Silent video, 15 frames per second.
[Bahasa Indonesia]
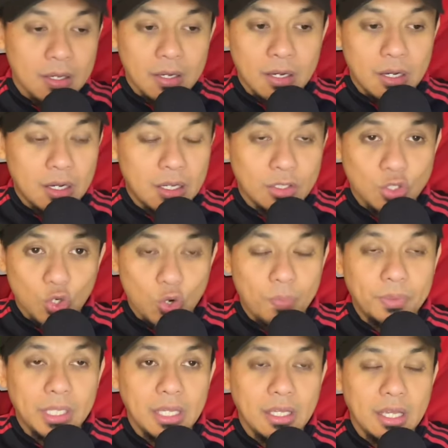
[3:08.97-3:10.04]
uh,
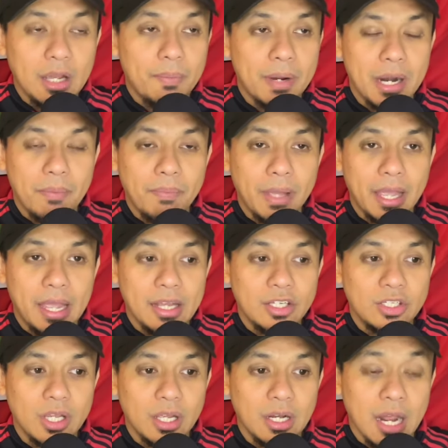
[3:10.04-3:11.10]
cukup tinggi kepada
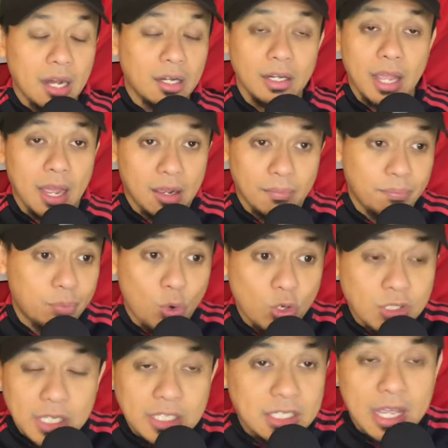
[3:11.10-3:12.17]
PSG dan ya
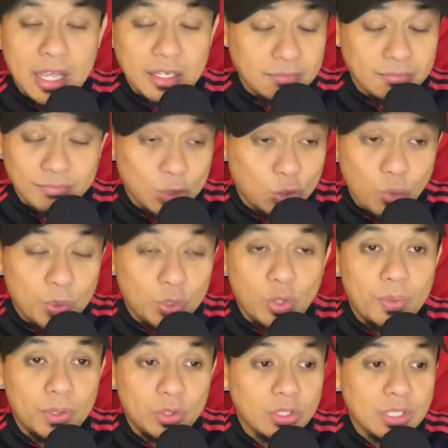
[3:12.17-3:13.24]
prosesnya itu
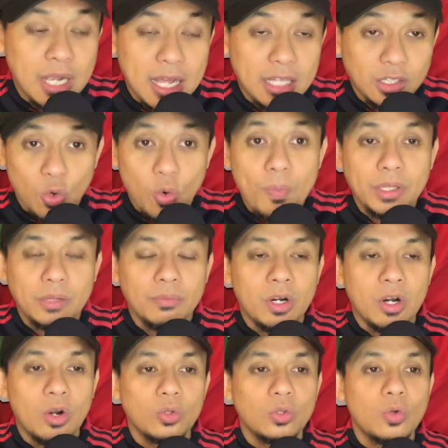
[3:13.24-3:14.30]
betul-betul sangat rumit
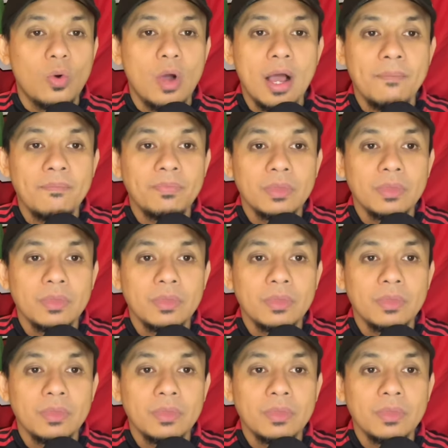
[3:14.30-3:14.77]
menurut gua